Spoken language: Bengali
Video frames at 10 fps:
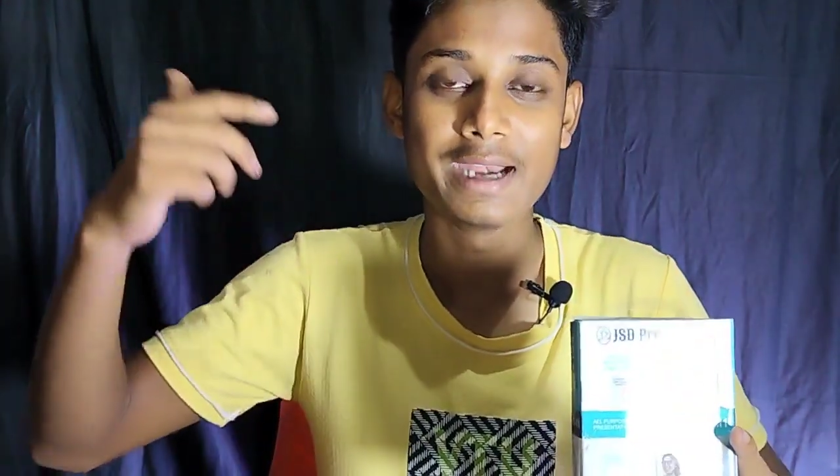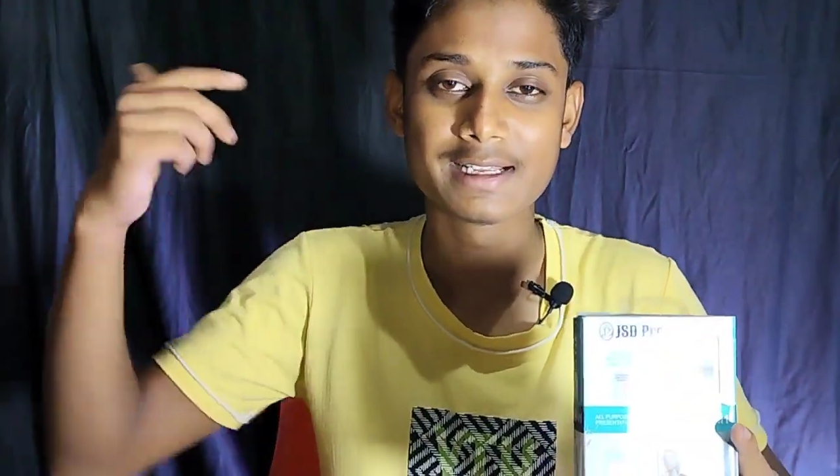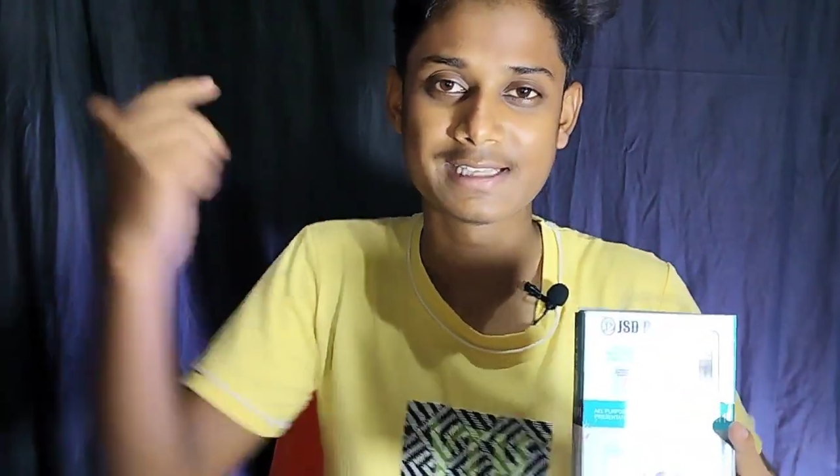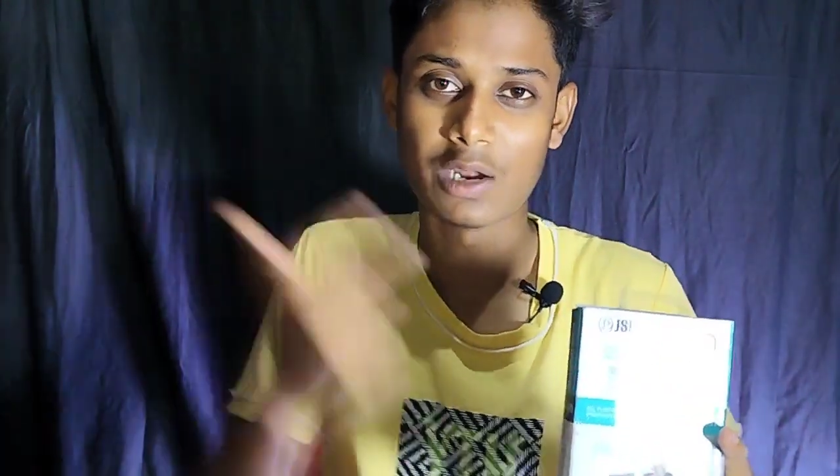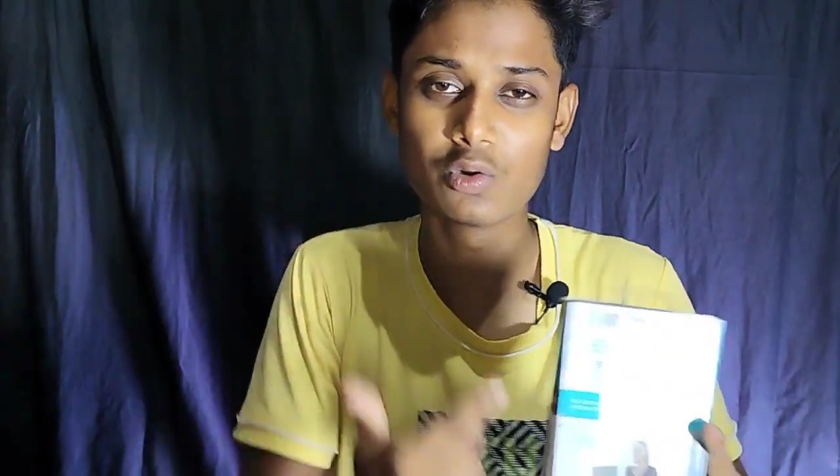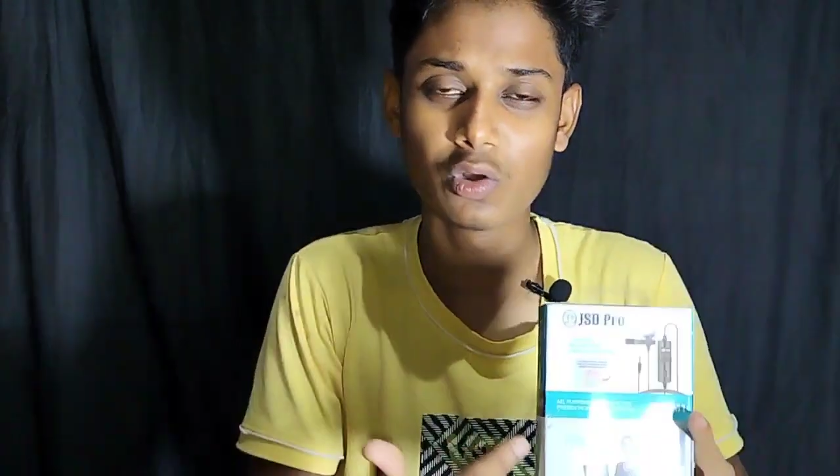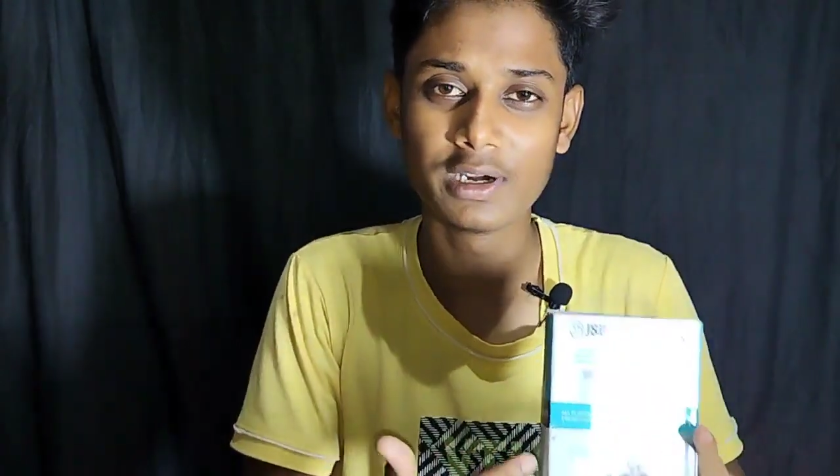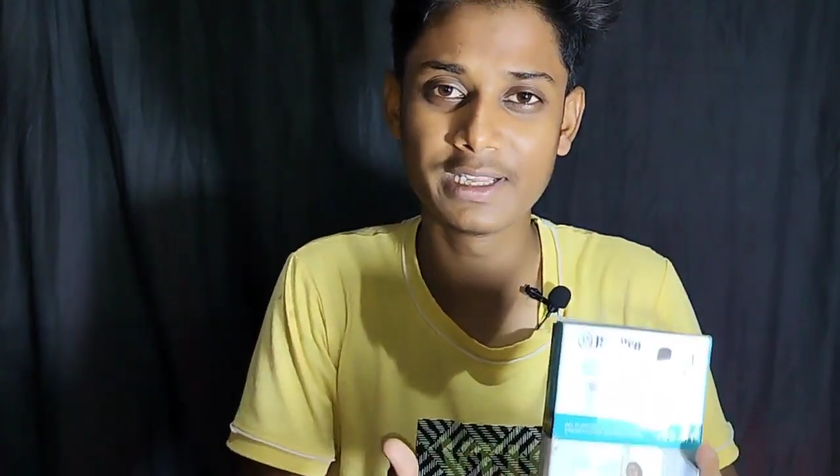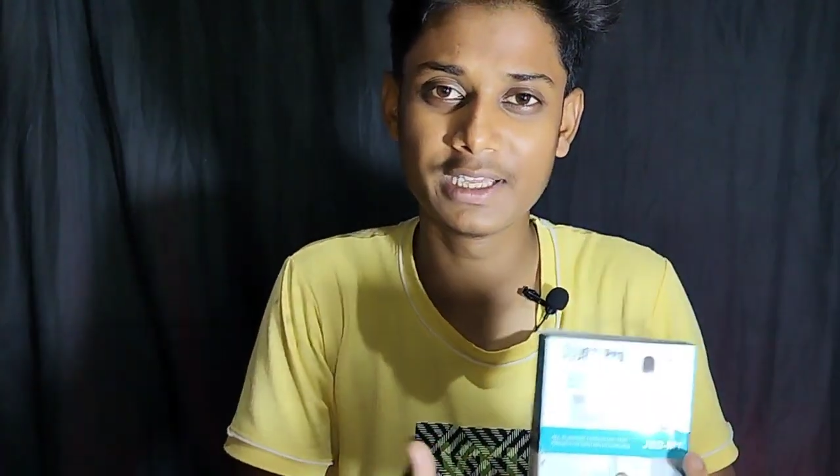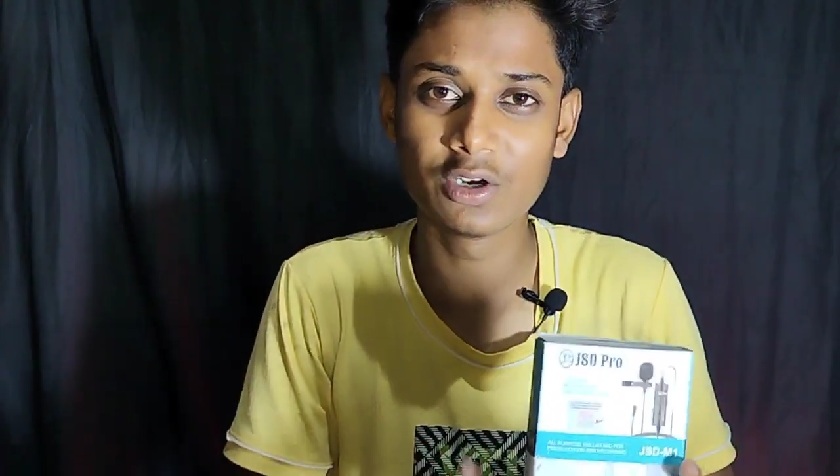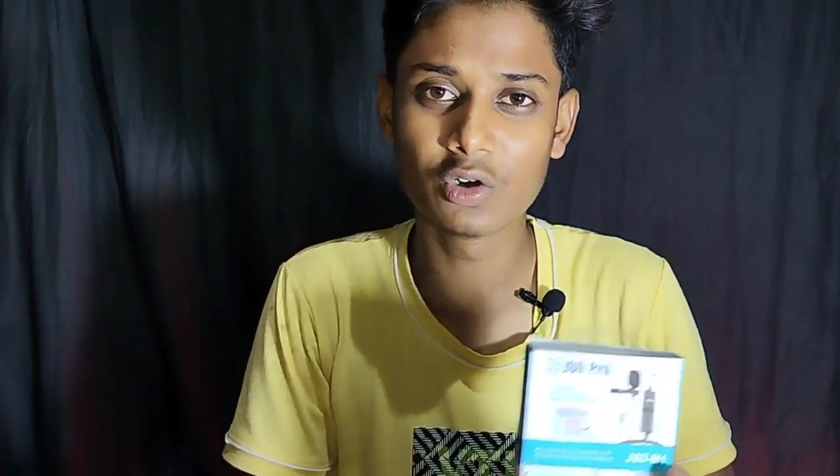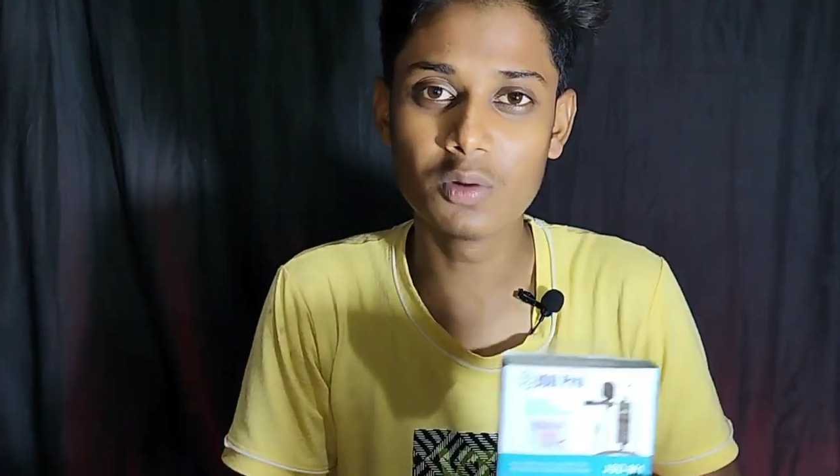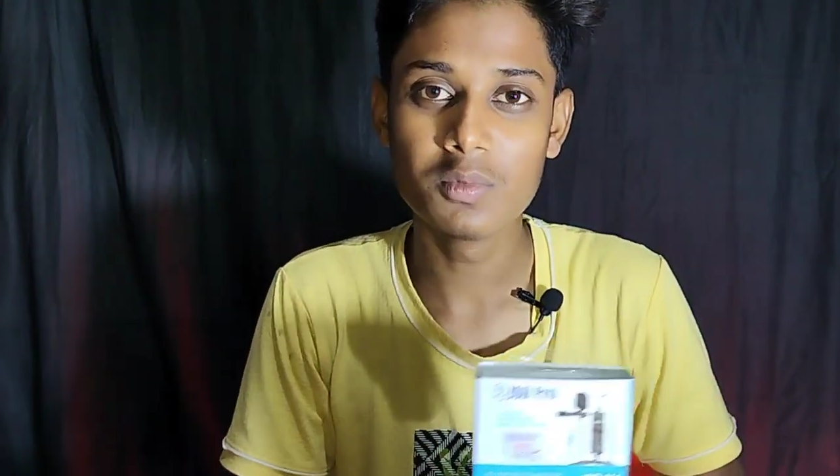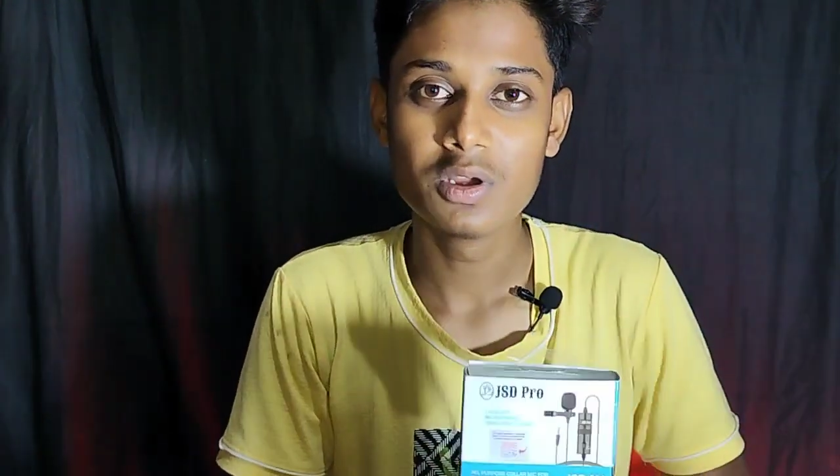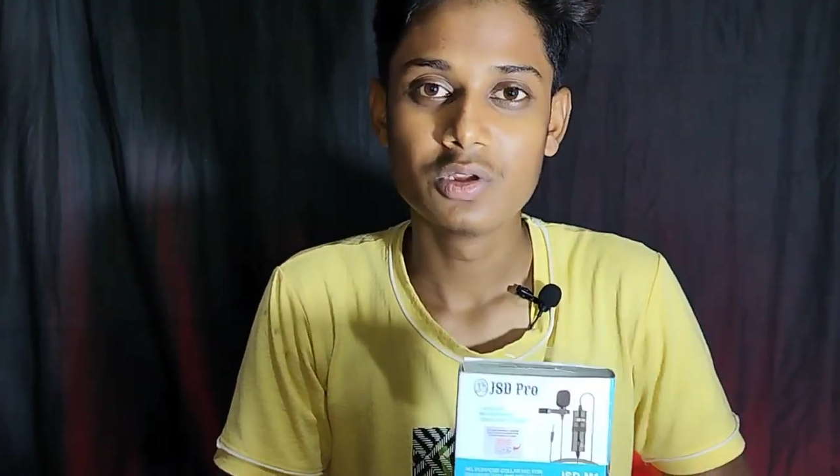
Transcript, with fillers: এটা সাউন্ড কোয়ালিটি কীরকম